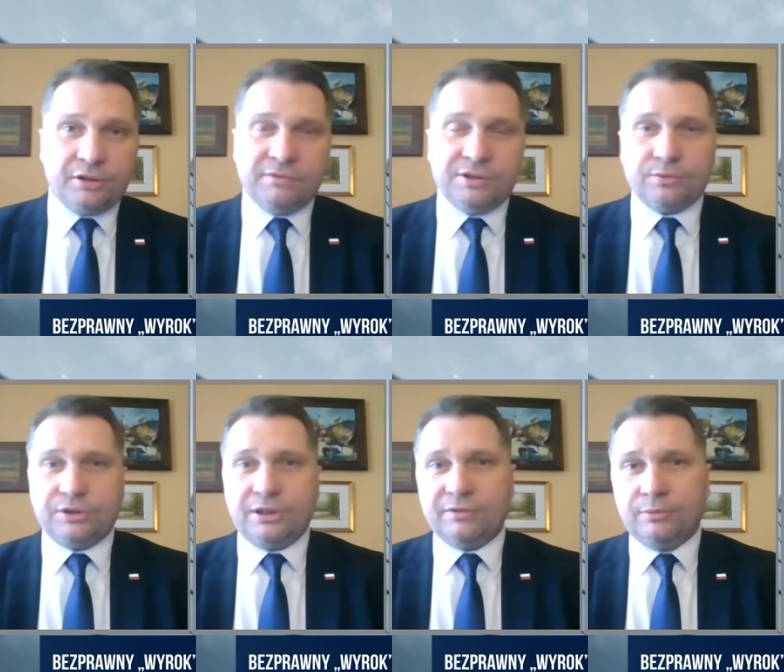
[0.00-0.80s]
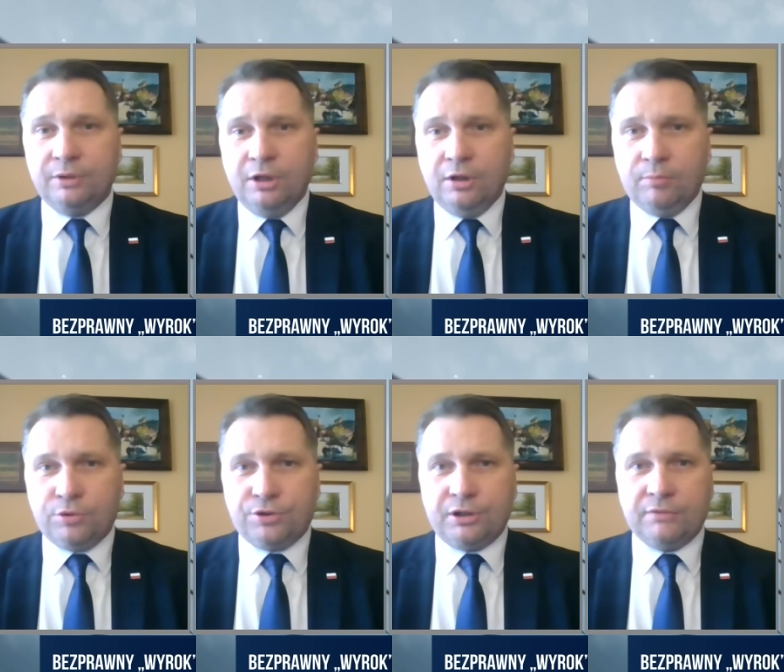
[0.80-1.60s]
skierować ustawę
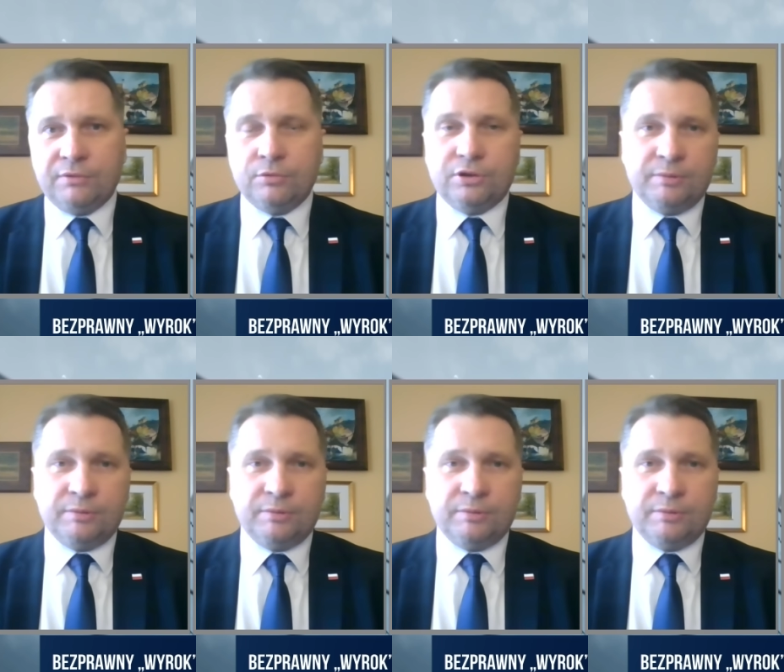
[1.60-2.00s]
budżetową do